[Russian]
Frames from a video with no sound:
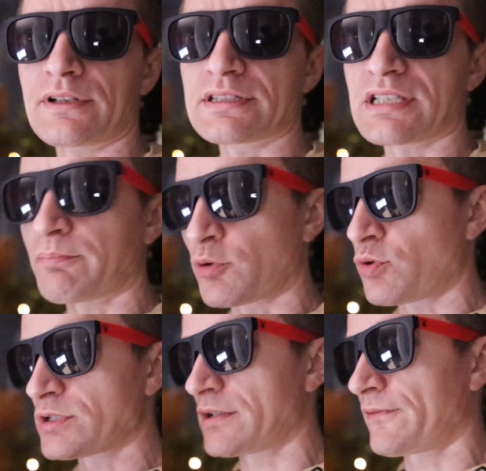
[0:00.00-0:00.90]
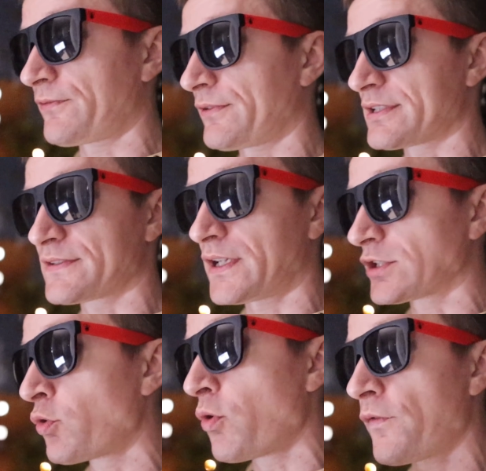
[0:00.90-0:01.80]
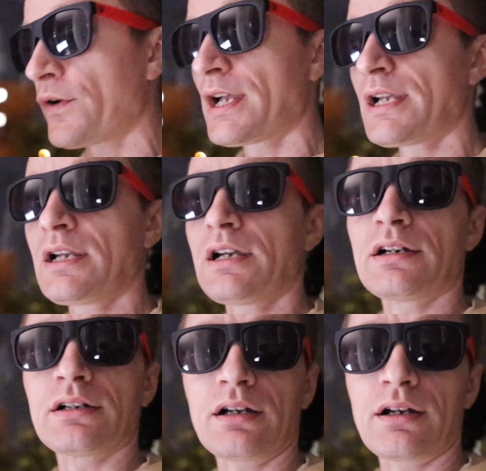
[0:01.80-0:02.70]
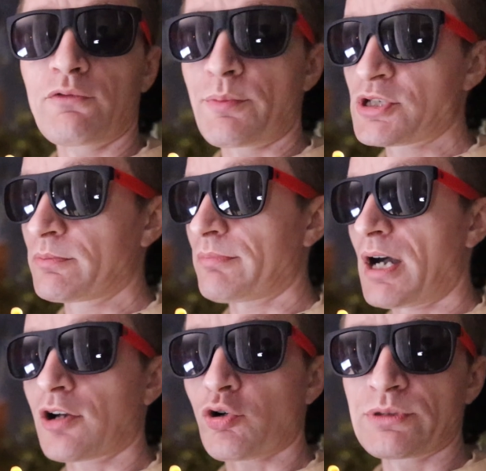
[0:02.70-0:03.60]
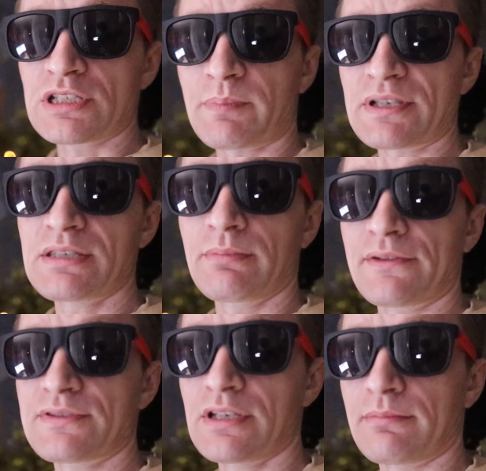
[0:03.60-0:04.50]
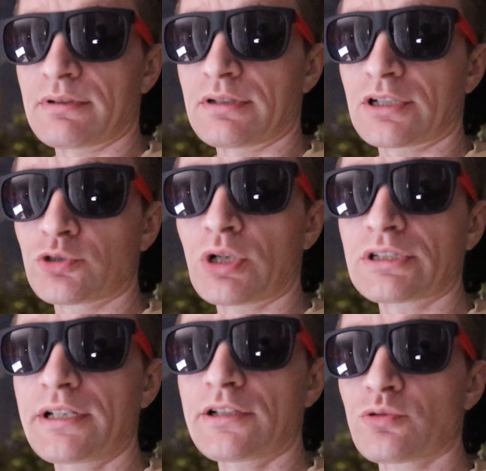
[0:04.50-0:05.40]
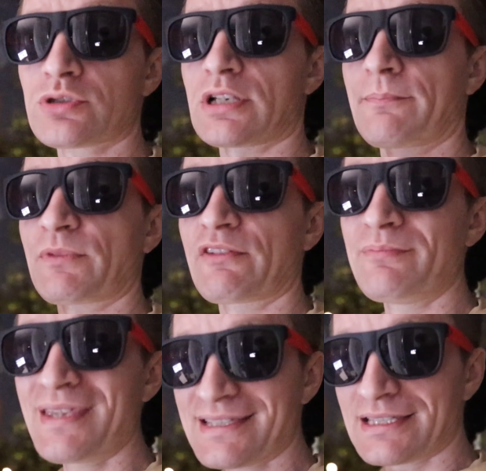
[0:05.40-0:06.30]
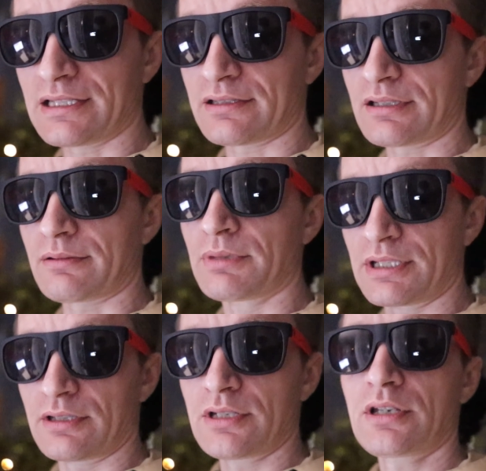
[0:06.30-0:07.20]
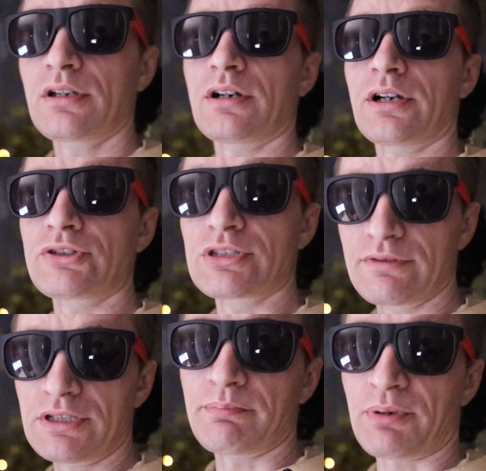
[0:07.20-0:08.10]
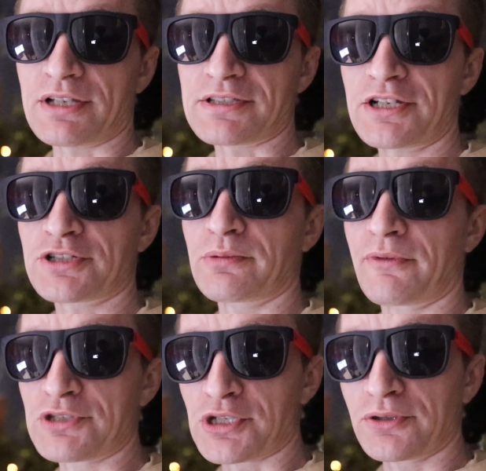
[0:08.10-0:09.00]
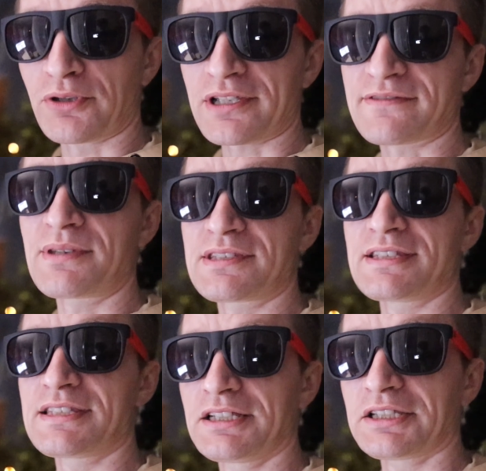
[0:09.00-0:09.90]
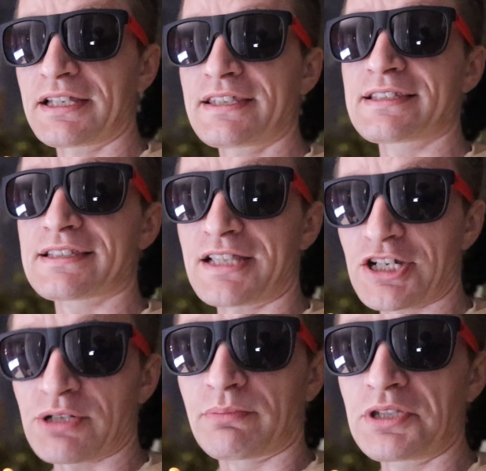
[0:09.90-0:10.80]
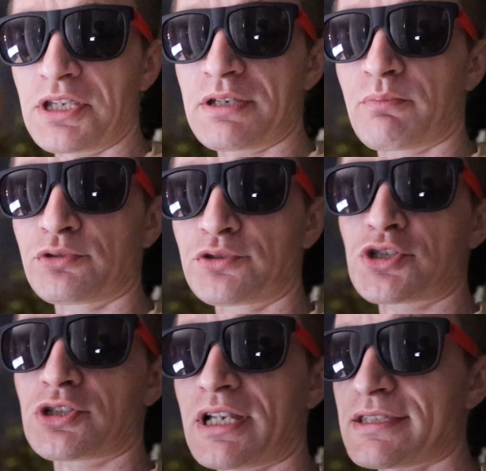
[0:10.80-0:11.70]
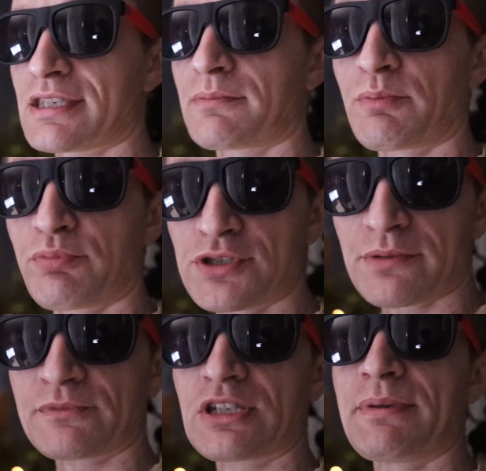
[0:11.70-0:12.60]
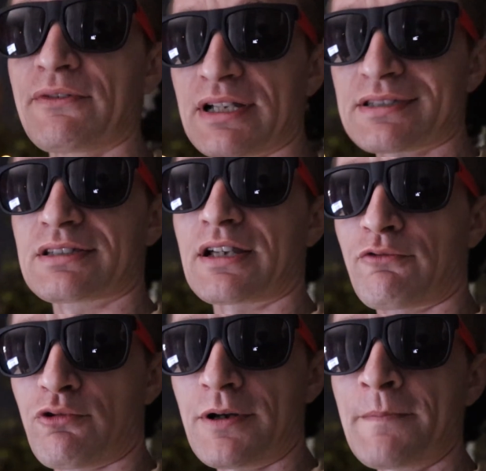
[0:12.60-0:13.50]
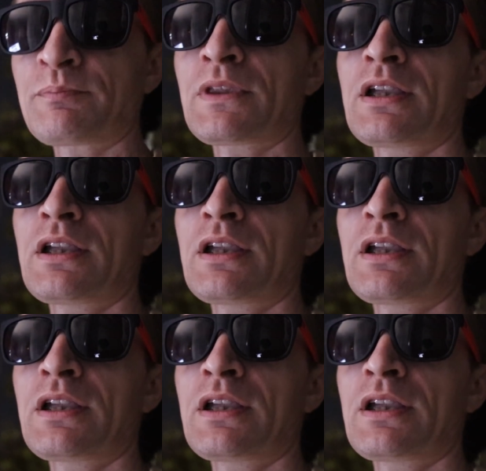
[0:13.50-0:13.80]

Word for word: э, запросов, э, звонков. Э, в общем, огромное спасибо всем, кто откликнулся. Вместе мы действительно показали, что мы в очередной раз вместе сила и с нашим мнением будут считаться, и мы будем добиваться того,